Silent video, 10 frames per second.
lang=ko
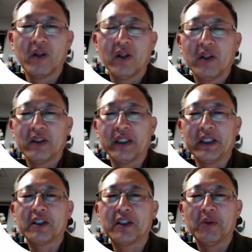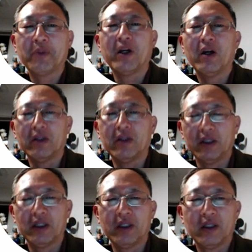이렇게 보면
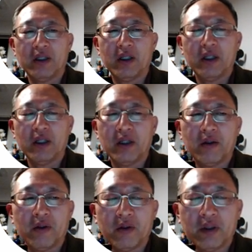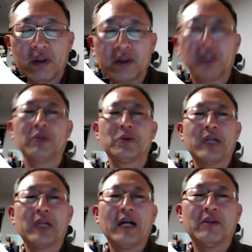
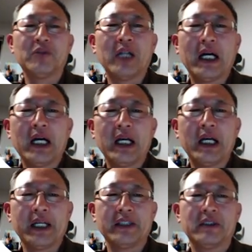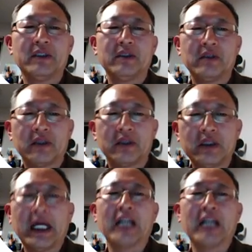성숙한 문화에서는 그
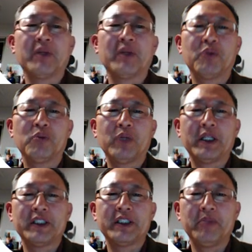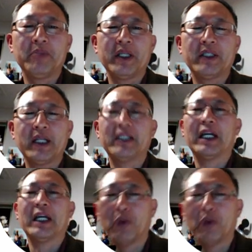나름의 풍부한 심미 현상을
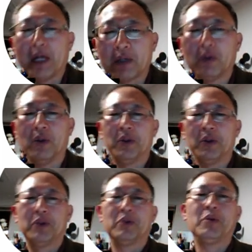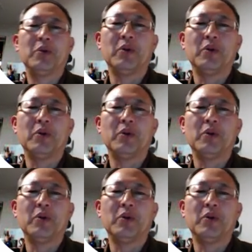다뤄왔고, 또